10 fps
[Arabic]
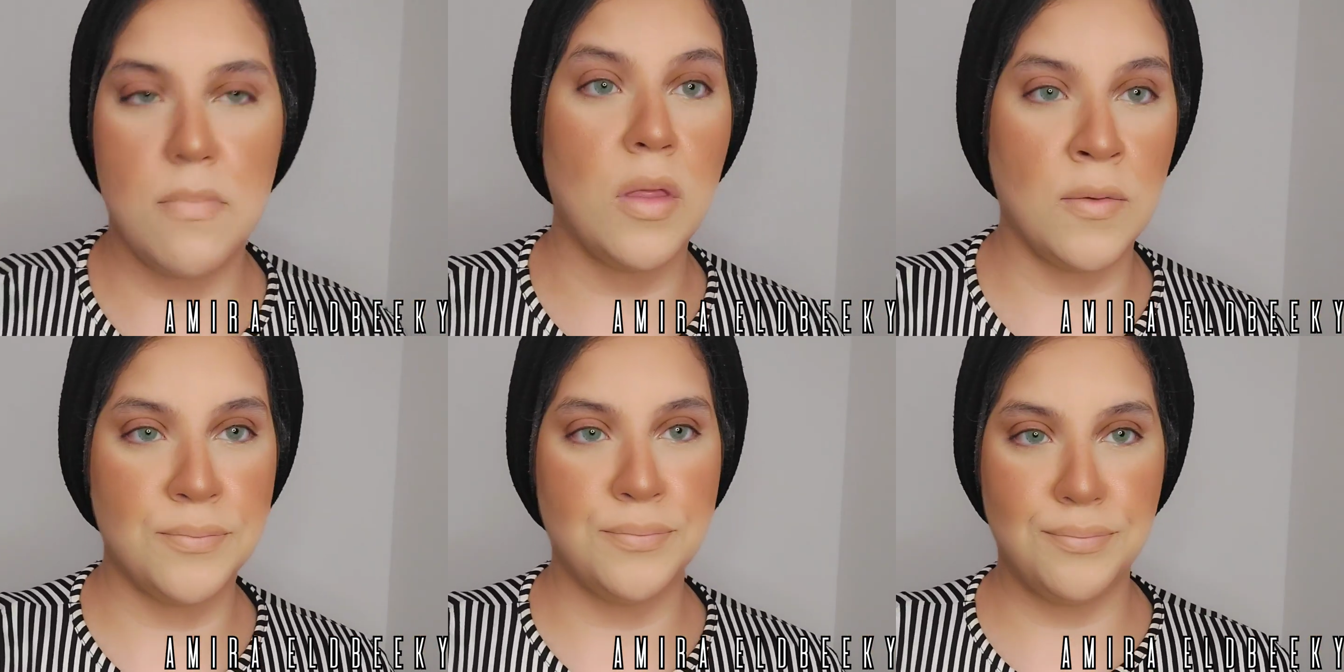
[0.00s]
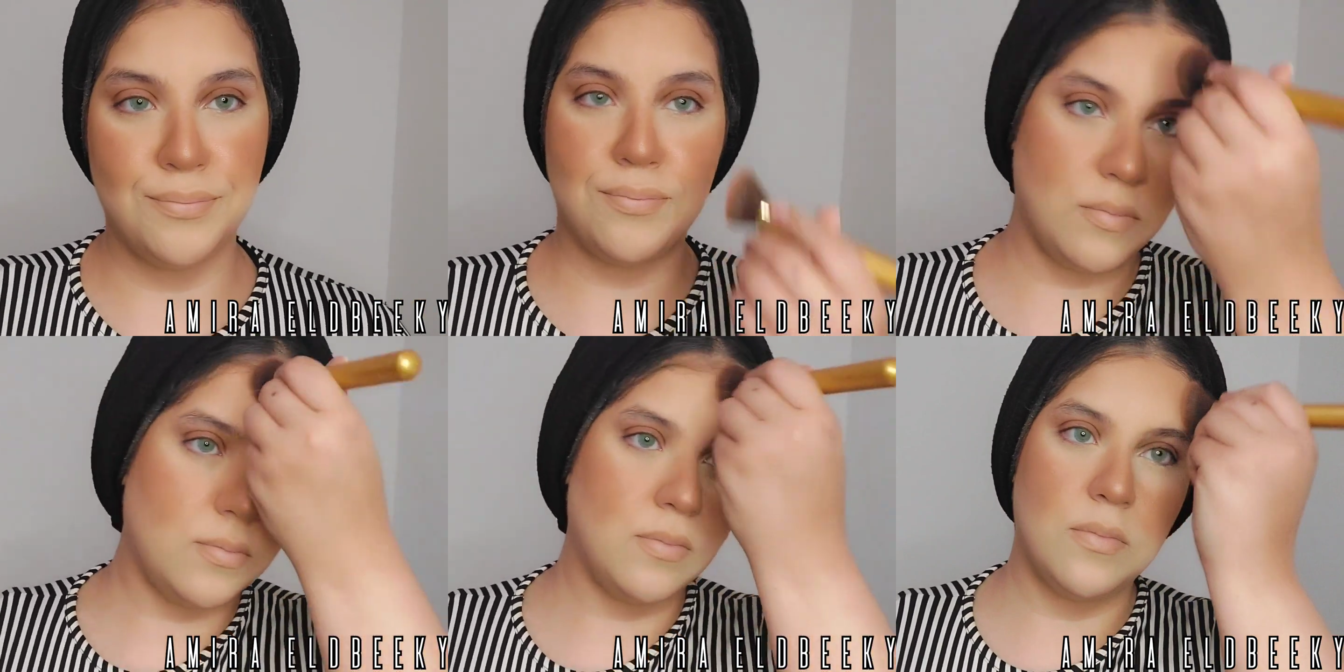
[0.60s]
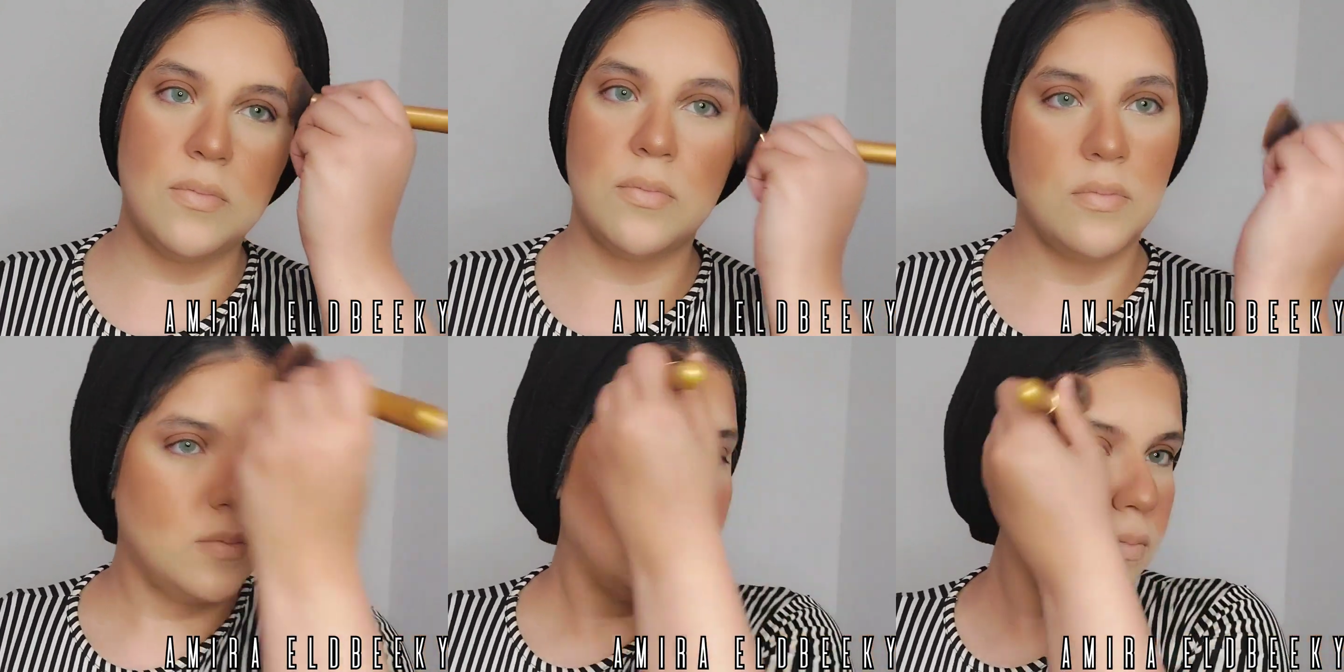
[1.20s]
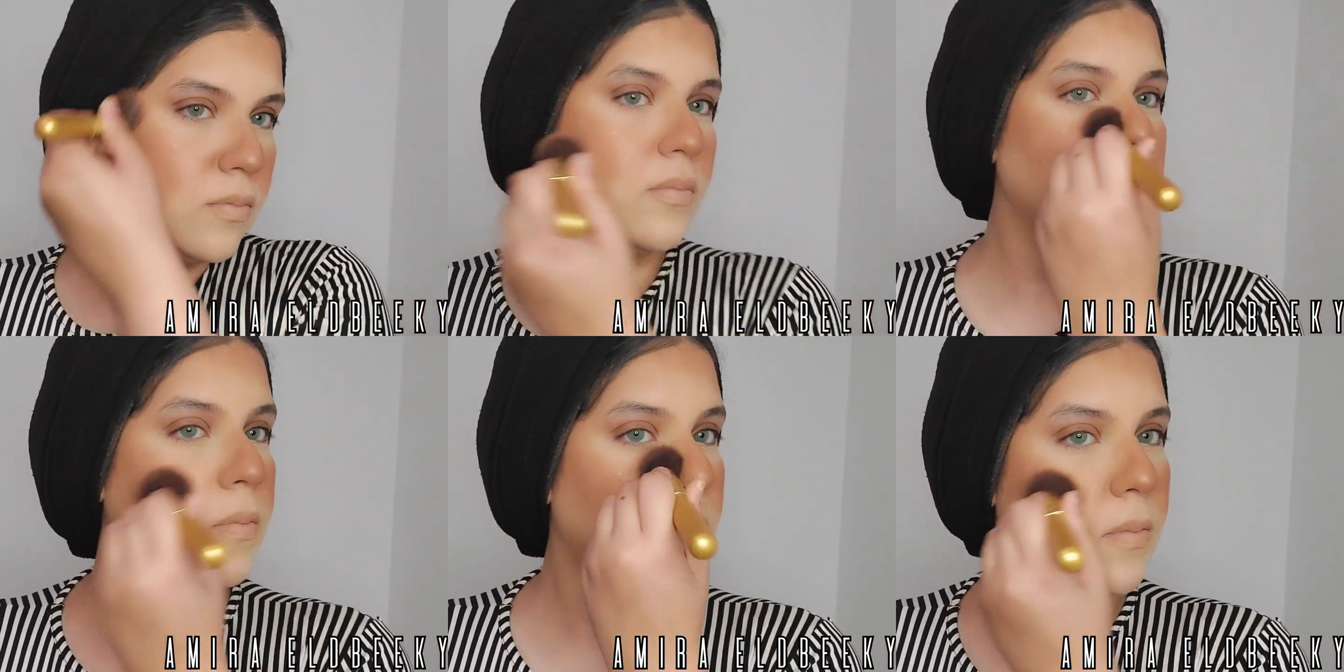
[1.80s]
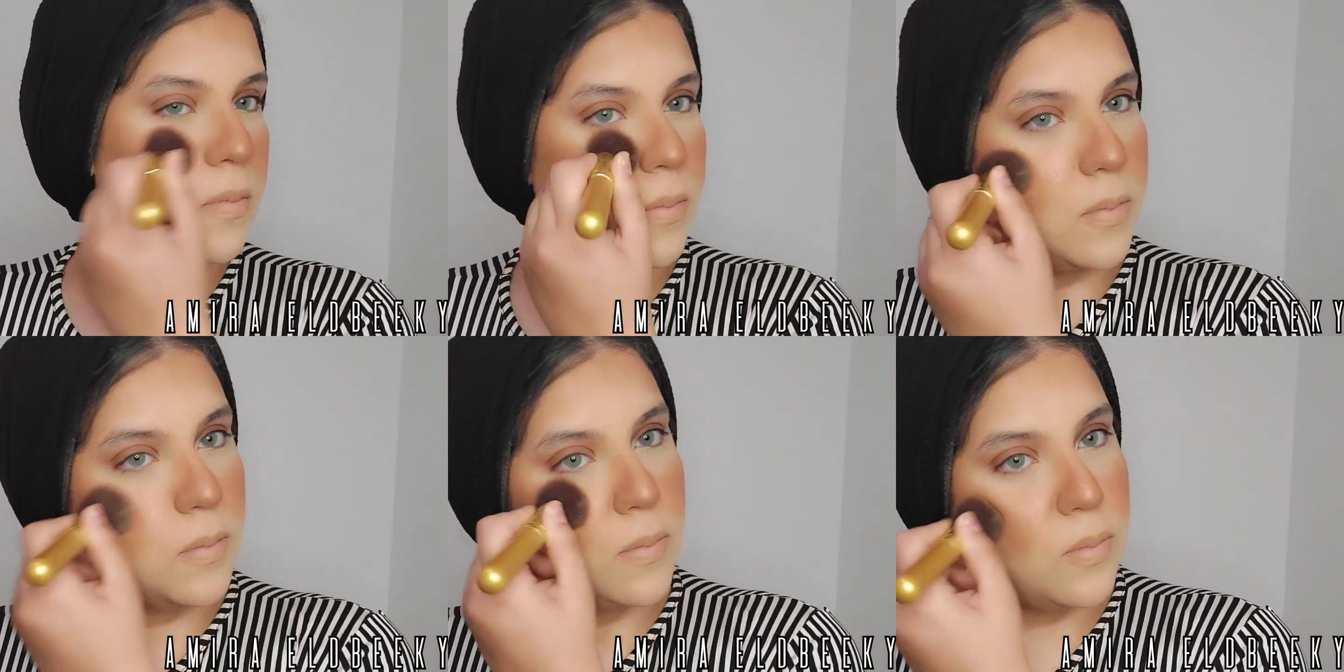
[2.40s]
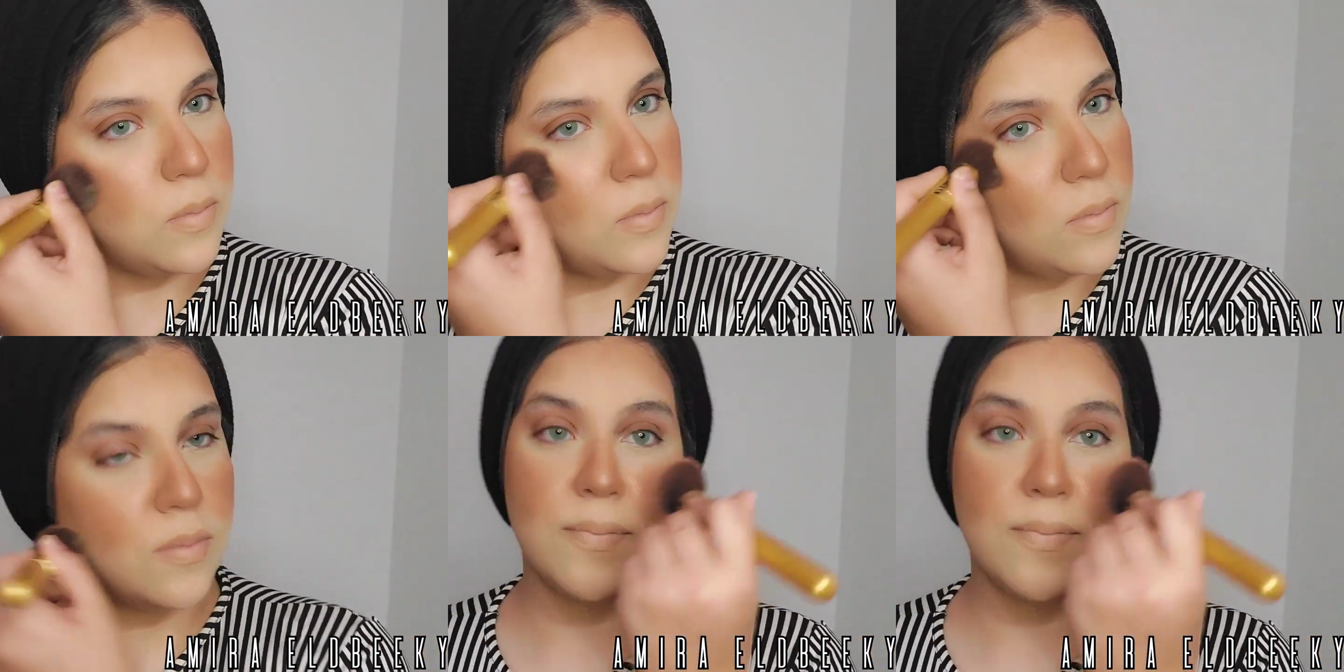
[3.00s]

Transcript: خدته وبدات ان انا ادمجه كويس بالفرشه